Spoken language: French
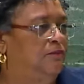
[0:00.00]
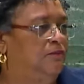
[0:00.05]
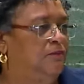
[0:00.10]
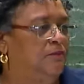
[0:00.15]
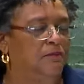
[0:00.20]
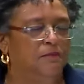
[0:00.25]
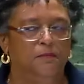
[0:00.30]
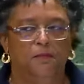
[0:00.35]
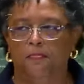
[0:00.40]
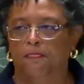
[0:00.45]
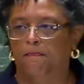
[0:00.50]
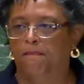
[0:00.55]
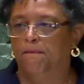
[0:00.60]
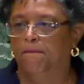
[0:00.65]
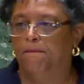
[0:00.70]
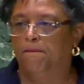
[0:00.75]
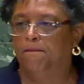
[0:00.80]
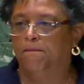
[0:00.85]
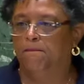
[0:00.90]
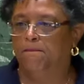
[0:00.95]
de quelque
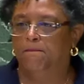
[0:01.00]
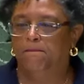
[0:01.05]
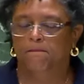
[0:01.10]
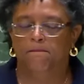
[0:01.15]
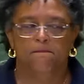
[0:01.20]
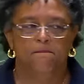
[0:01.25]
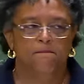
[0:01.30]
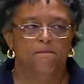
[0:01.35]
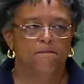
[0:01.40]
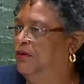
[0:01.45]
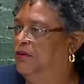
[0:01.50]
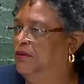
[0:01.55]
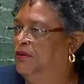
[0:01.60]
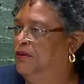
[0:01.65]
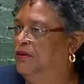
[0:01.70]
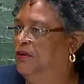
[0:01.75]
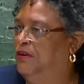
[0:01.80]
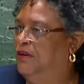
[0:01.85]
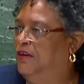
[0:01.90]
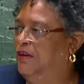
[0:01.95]
région que ce soit.
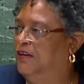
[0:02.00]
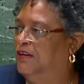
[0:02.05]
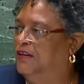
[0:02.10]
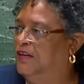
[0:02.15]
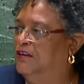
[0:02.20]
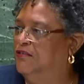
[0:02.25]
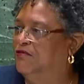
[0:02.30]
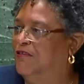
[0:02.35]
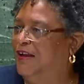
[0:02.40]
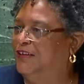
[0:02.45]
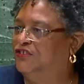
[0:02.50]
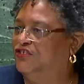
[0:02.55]
Par conséquent,